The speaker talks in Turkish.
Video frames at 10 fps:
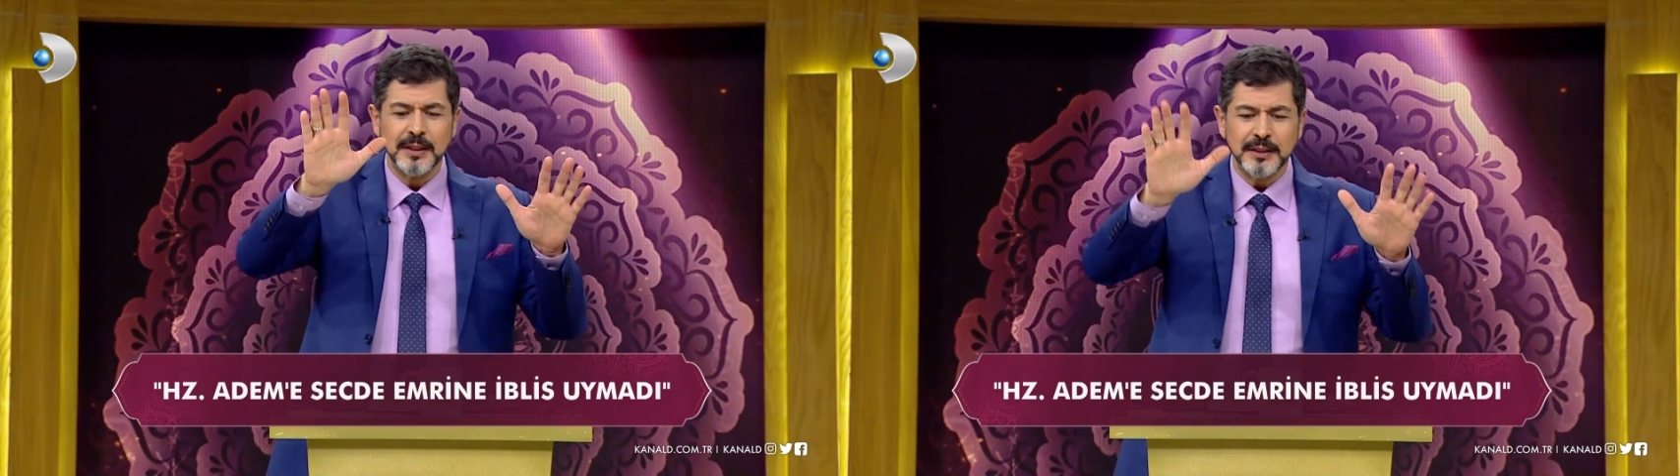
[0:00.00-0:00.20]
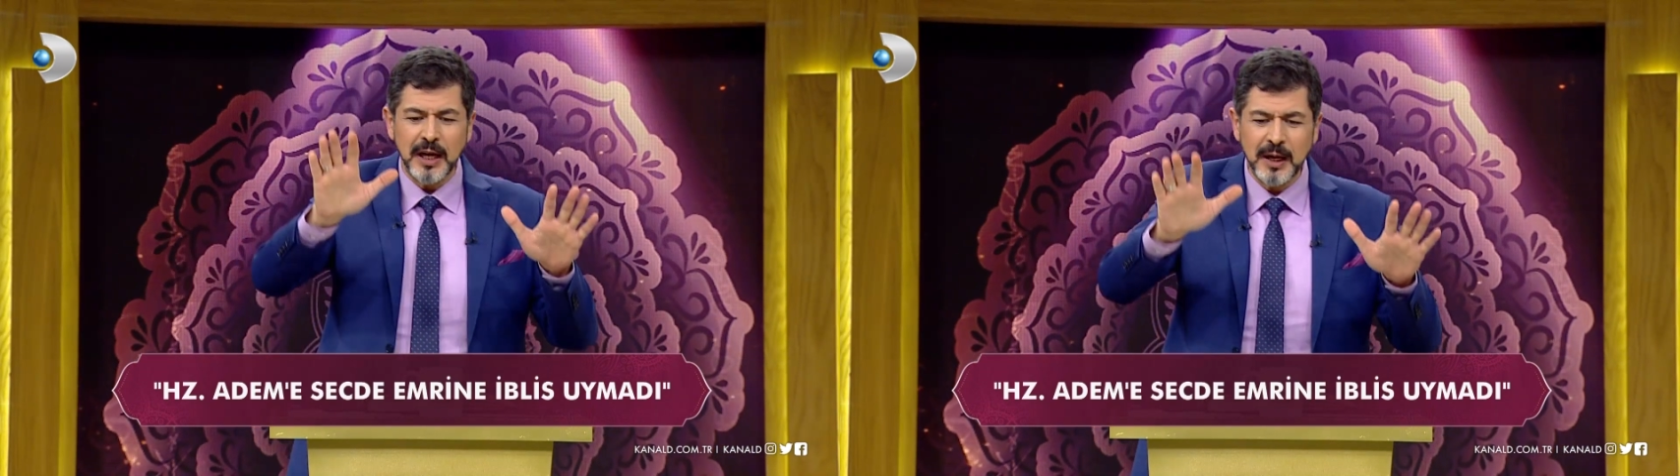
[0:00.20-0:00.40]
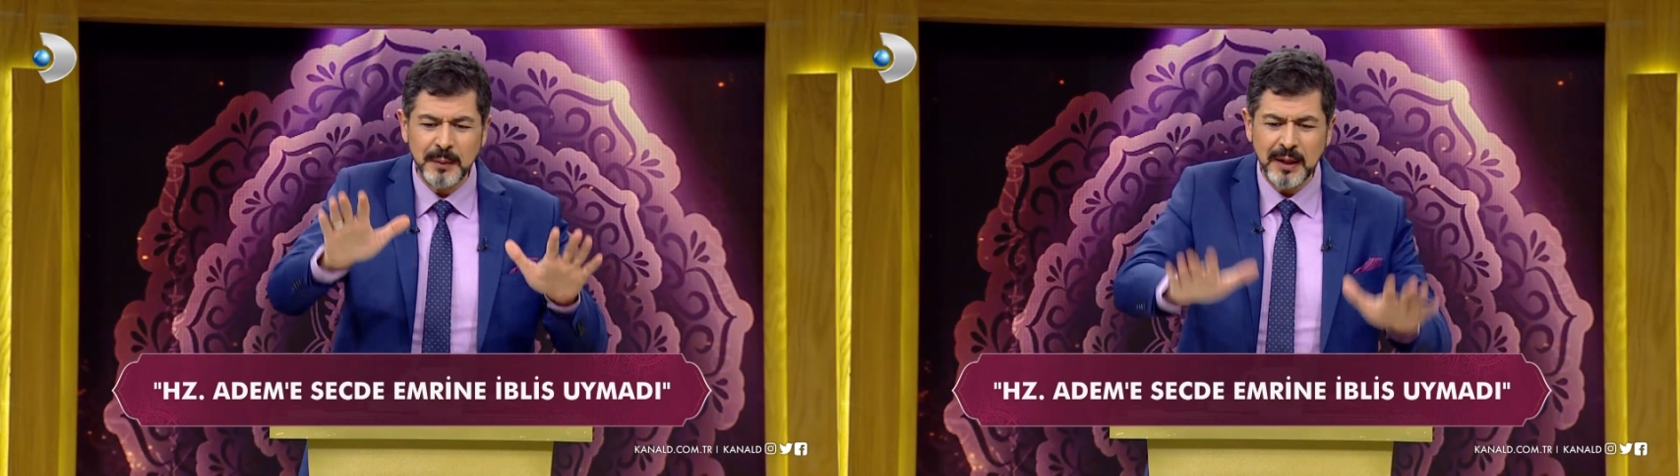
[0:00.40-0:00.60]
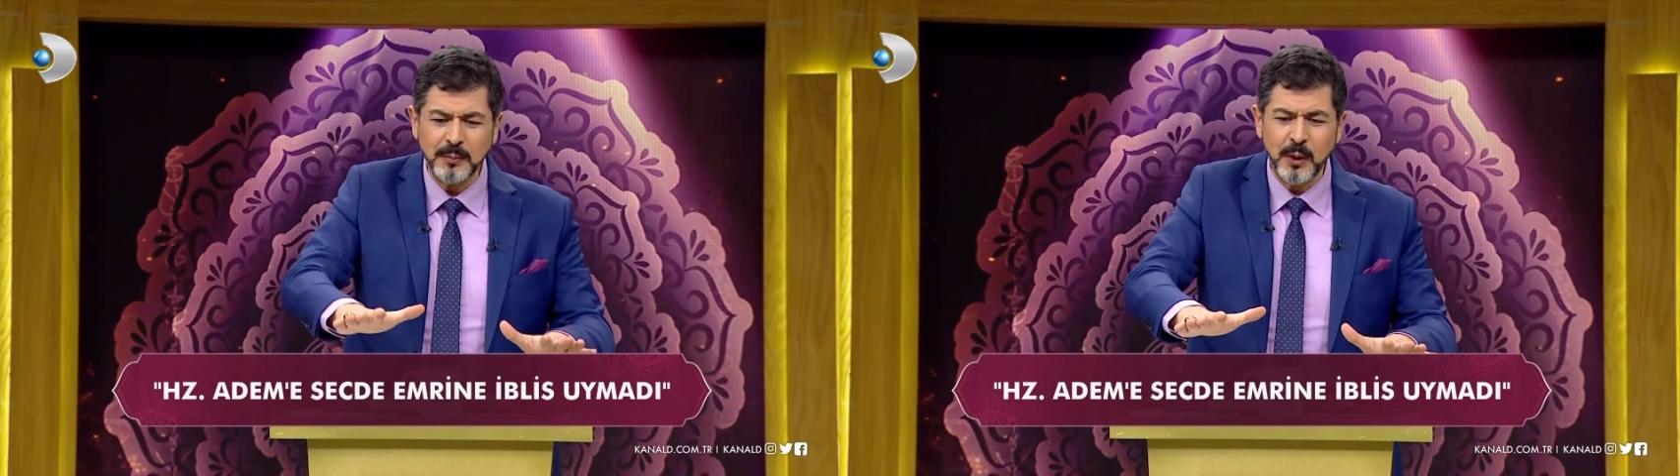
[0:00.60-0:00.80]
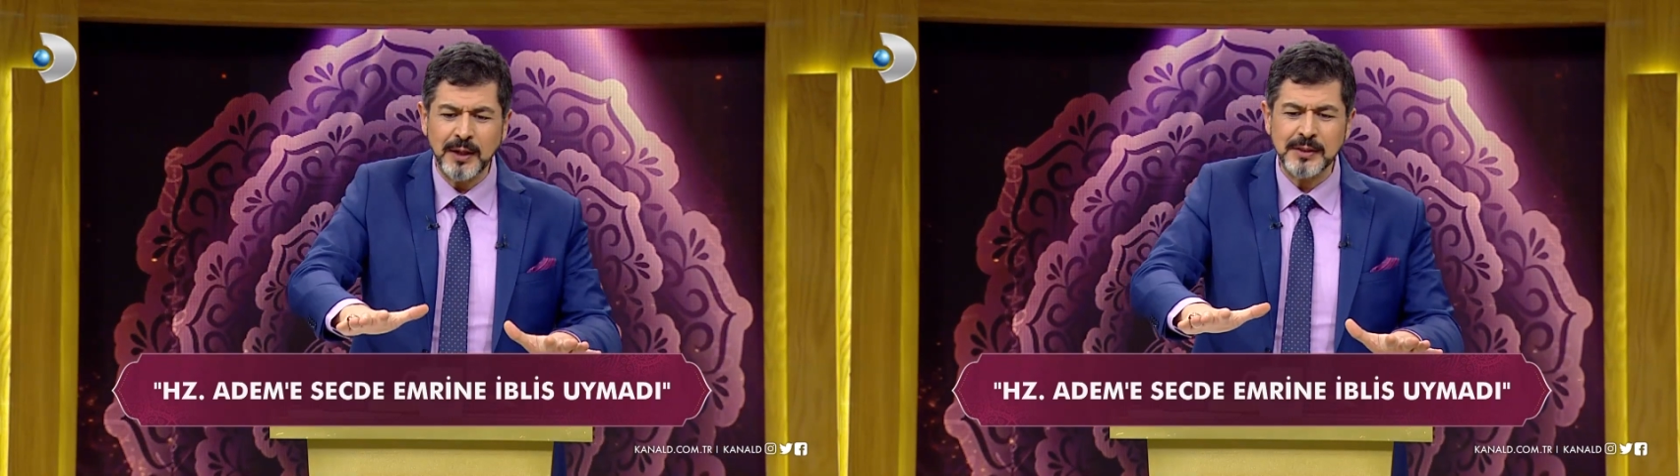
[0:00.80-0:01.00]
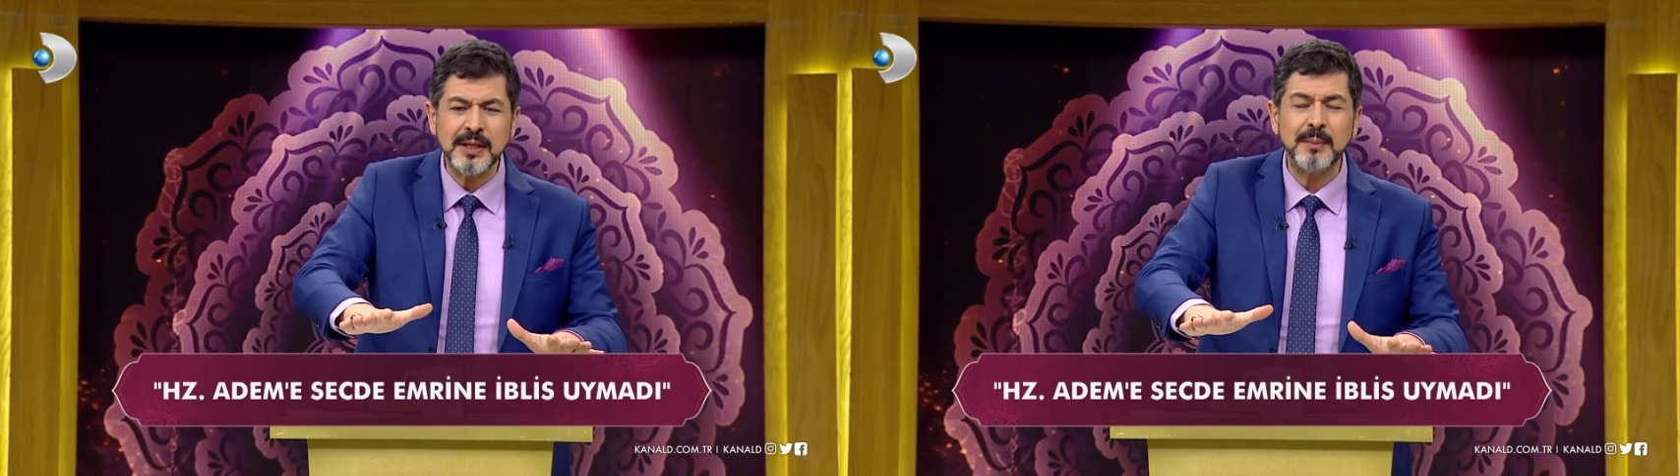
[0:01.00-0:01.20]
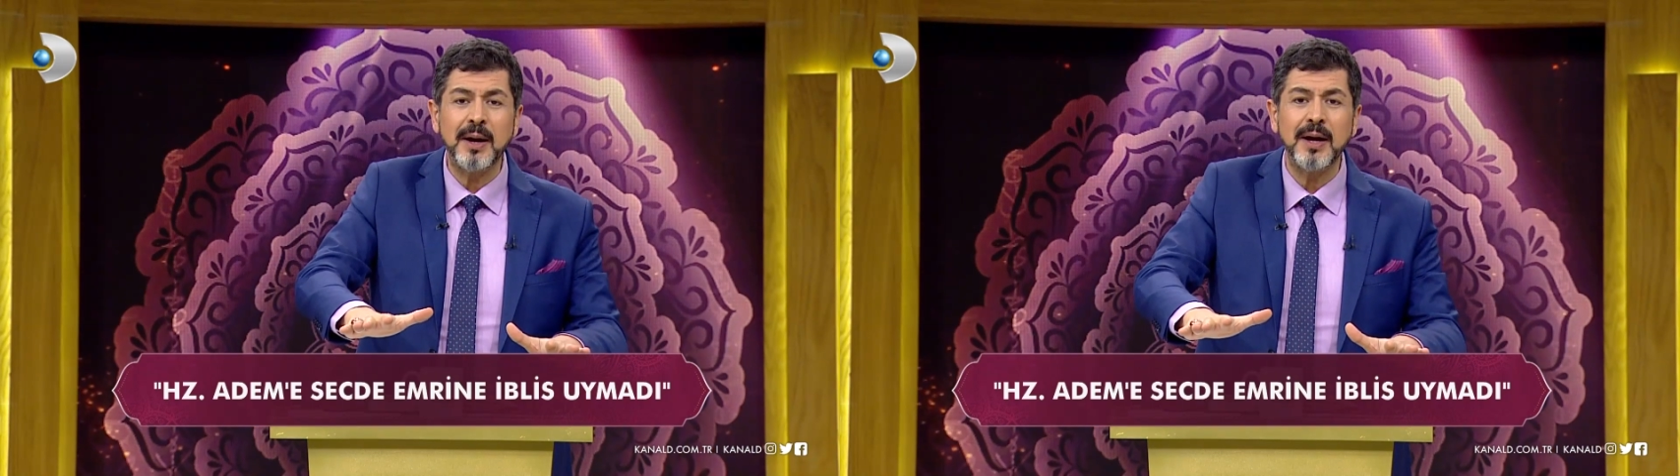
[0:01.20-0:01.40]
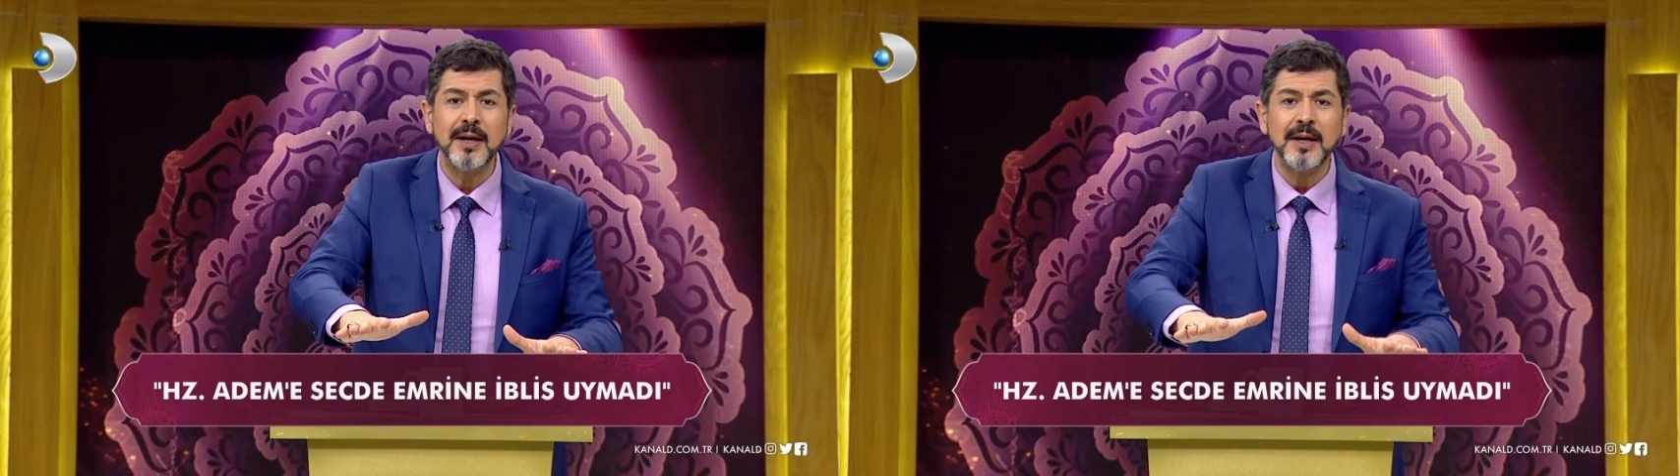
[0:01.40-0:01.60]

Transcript: Kabe-i Muazzama